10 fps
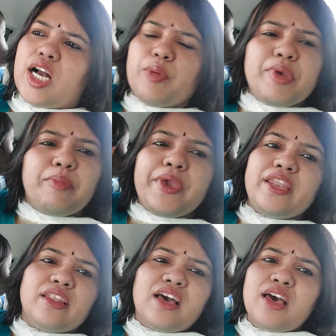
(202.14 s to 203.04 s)
कभी
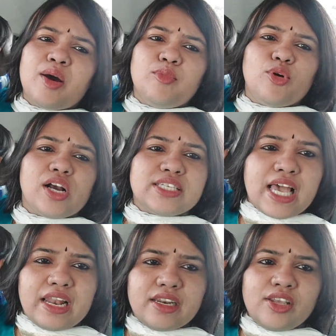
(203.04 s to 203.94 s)
भी ना हम लोग का
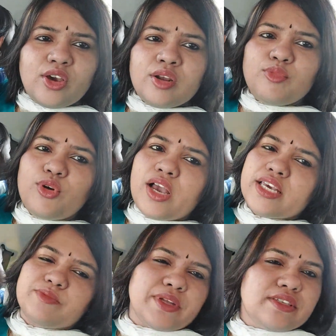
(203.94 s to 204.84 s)
सैलरी और हम लोग
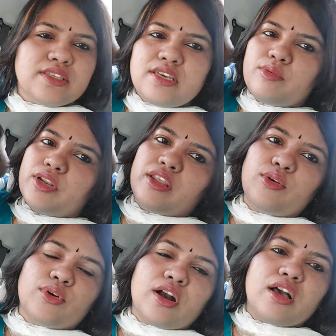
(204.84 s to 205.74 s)
का एक्सपेंसेस इक्वल
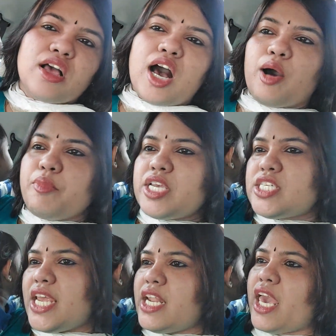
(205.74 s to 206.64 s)
नहीं होगा
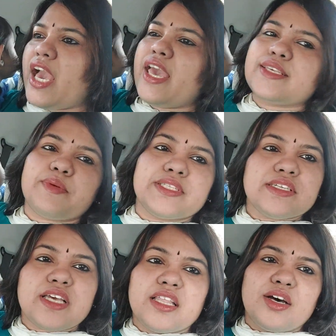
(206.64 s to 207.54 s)
हमेशा ही लगेगा
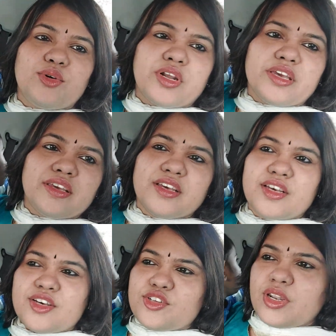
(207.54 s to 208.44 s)
एक्सपेंसेस ज्यादा हो रहे
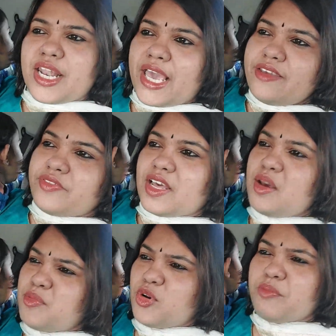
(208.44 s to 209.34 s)
हैं सो so, लाइफ ना
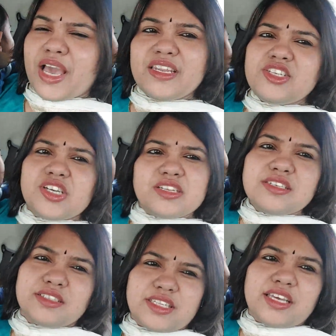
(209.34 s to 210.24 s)
हम लोग मैनेज
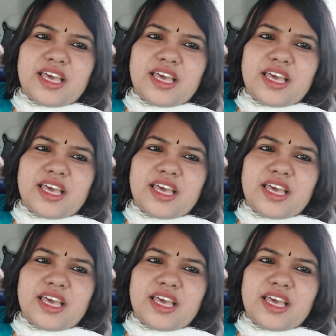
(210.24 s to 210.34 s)
कर सकते